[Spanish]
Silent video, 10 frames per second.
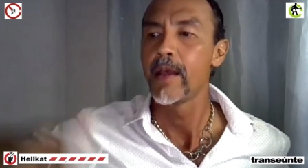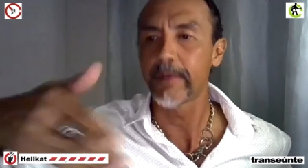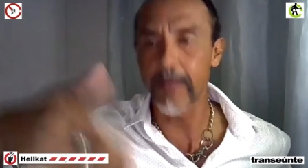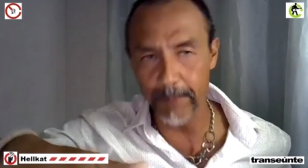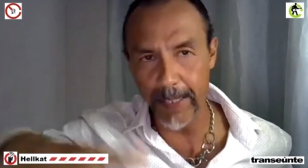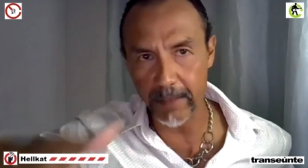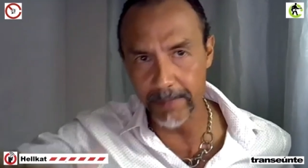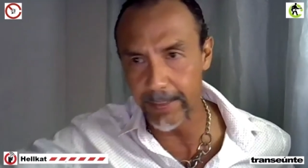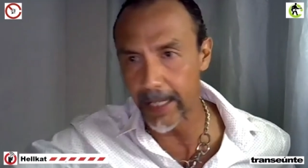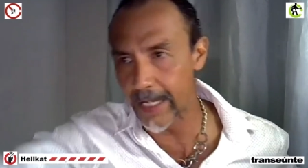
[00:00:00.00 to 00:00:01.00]
Estas vallas
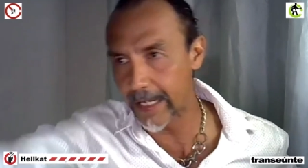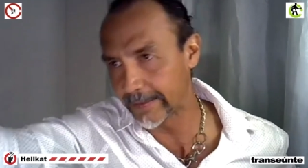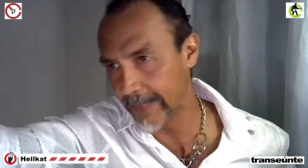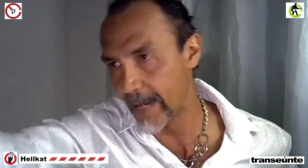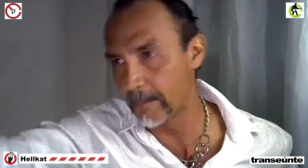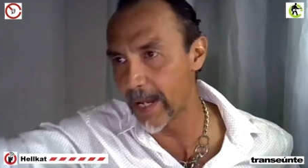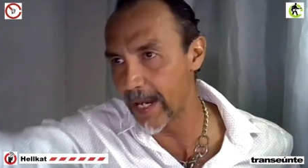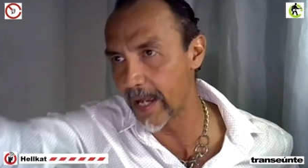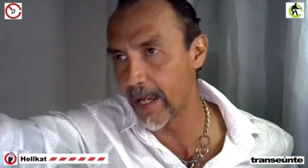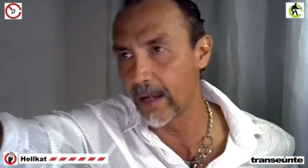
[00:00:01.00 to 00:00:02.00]
metálicas era
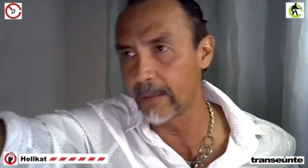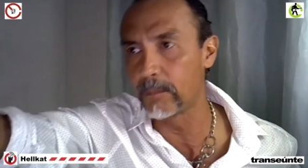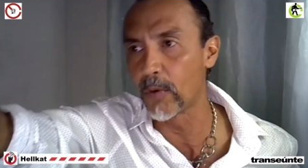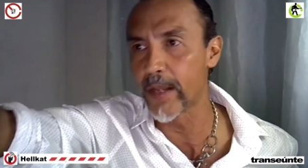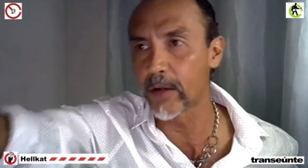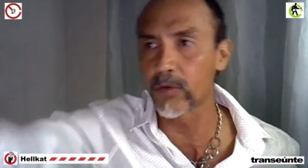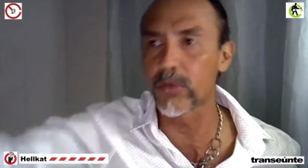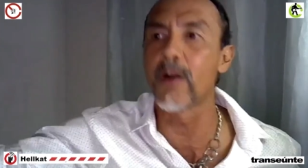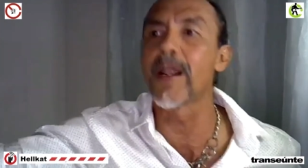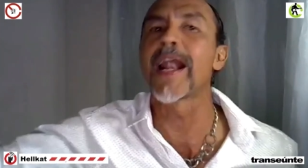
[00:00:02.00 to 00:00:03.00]
para poder
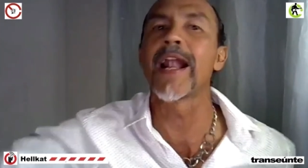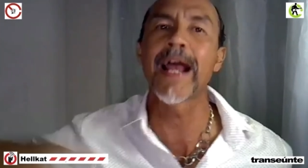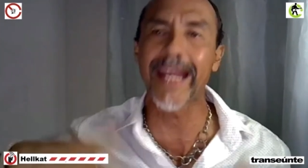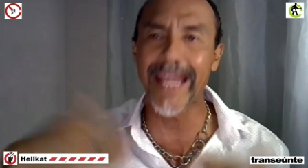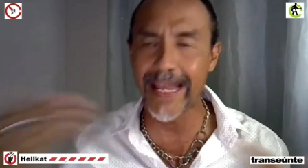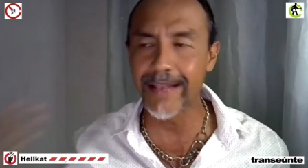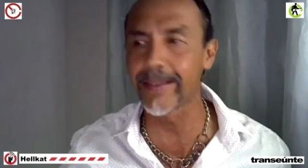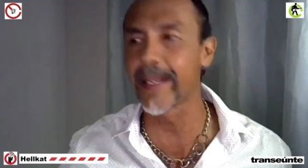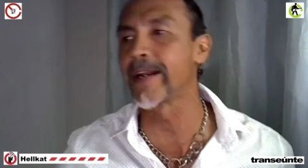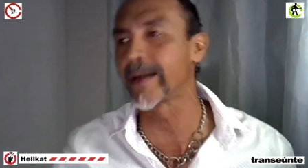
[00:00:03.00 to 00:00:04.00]
controlar a la
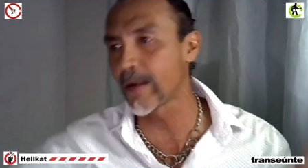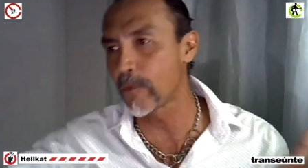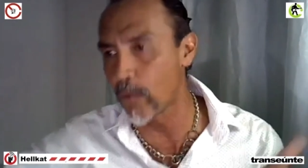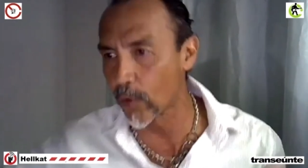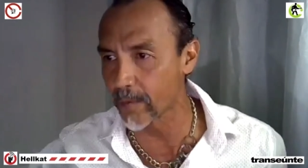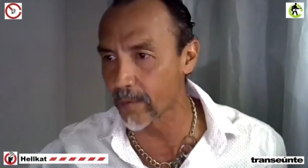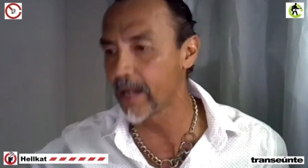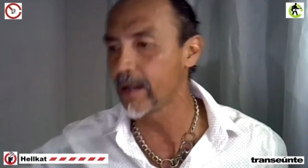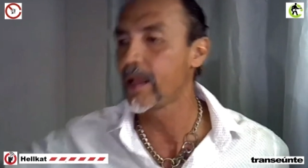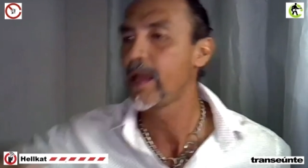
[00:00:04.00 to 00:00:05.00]
gente en
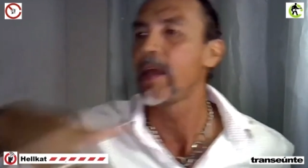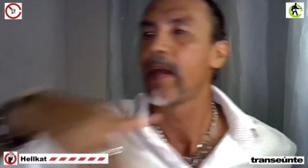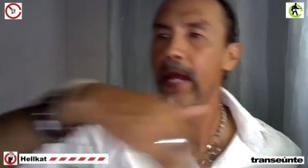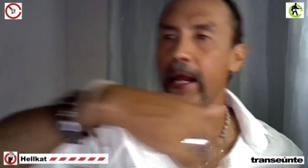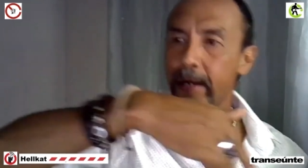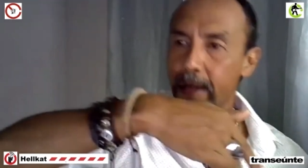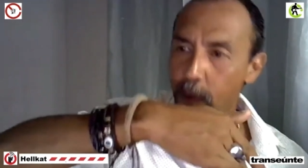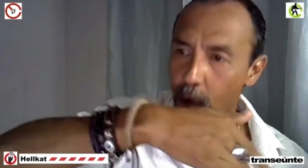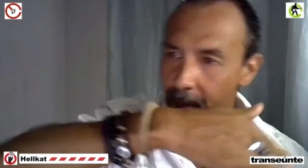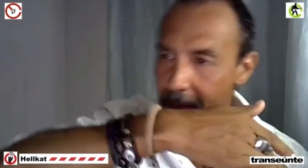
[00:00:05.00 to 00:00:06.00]
reforma, en
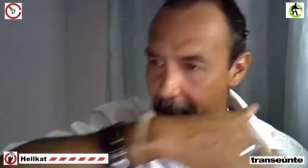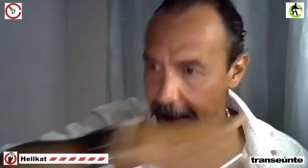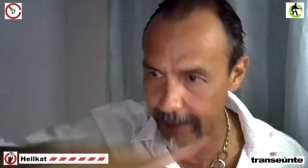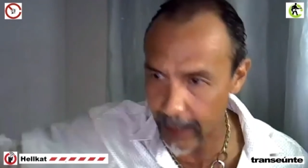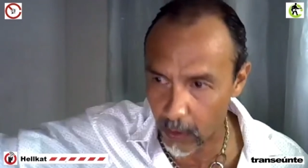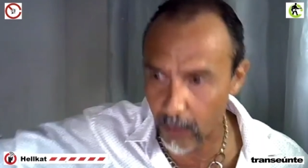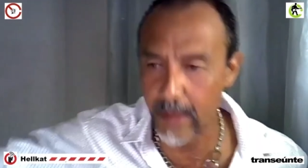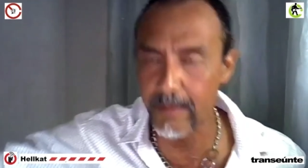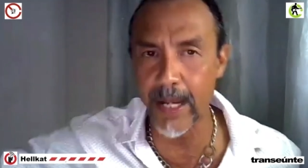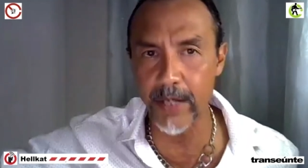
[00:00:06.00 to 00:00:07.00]
Reforma y la 5 de
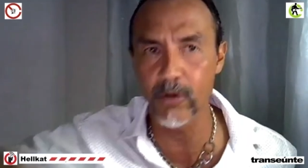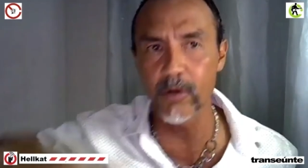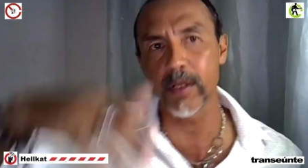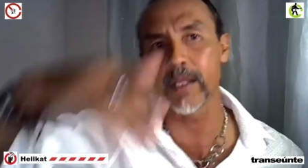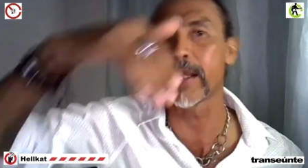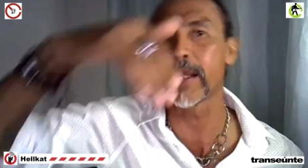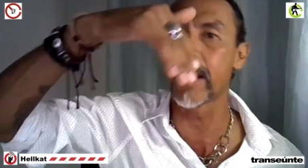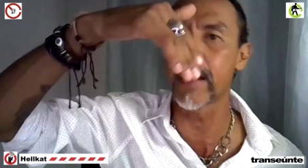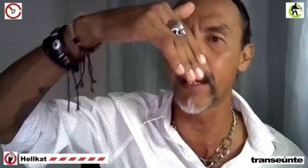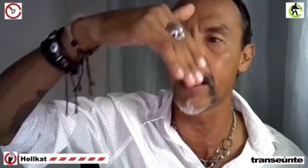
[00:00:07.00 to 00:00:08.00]
mayo y en,
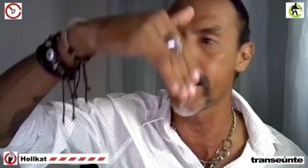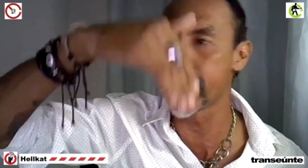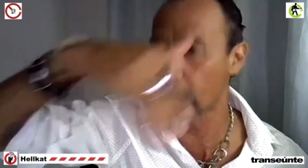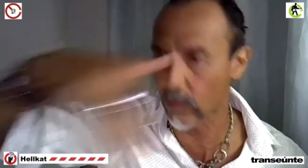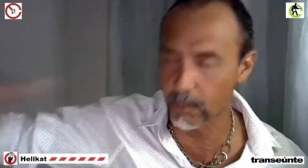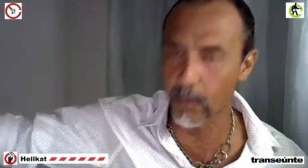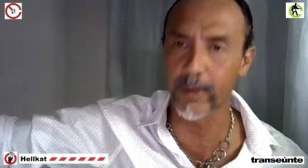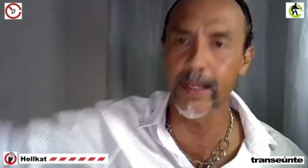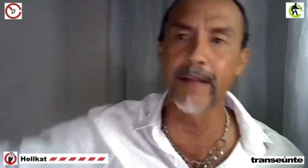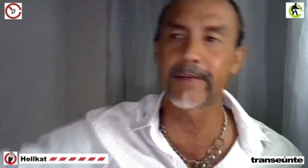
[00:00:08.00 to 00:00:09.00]
eh, en los
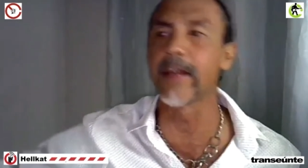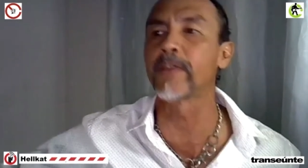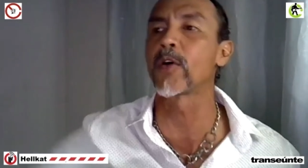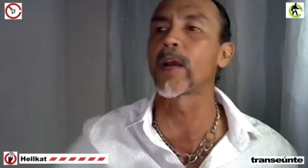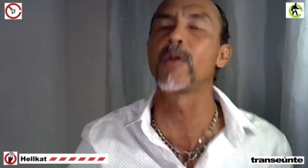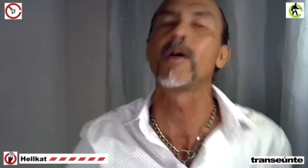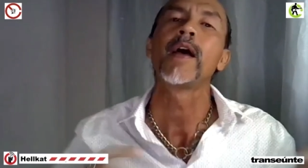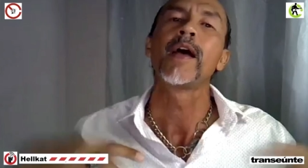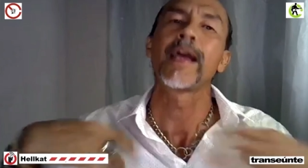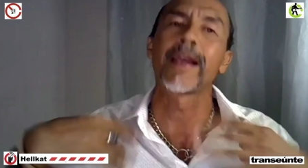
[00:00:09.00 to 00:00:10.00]
portales en el Zócalo,
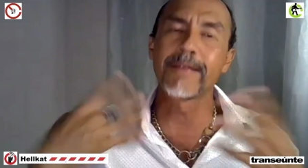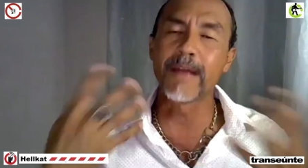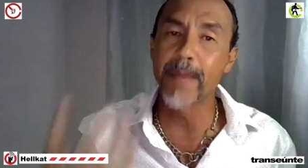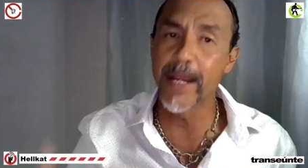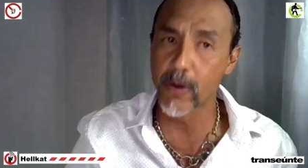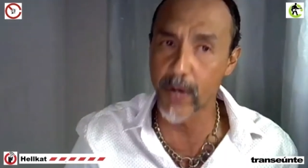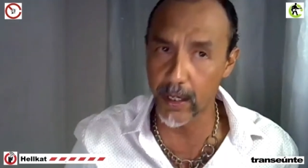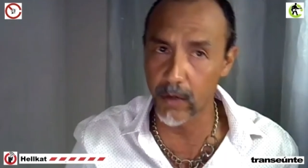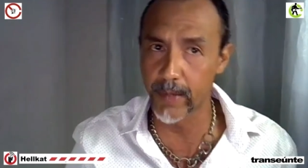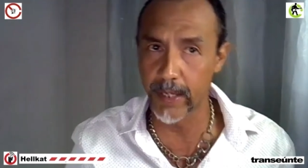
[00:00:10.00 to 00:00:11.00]
que es la mayor
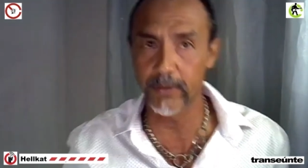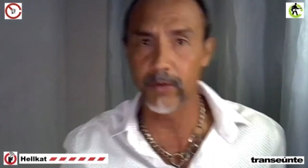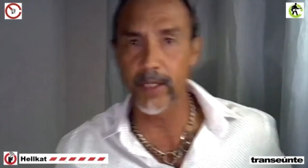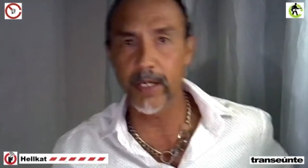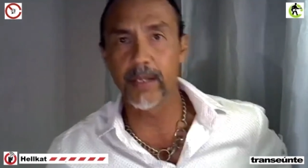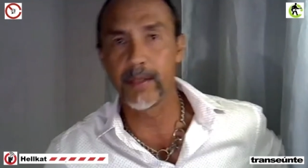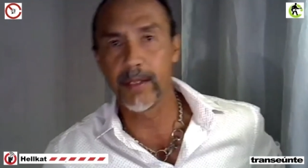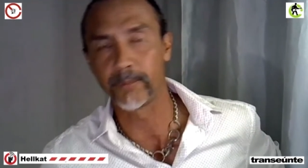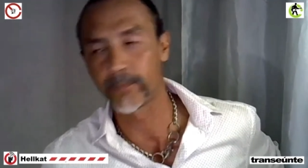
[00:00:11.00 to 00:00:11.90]
aglomeración de gente.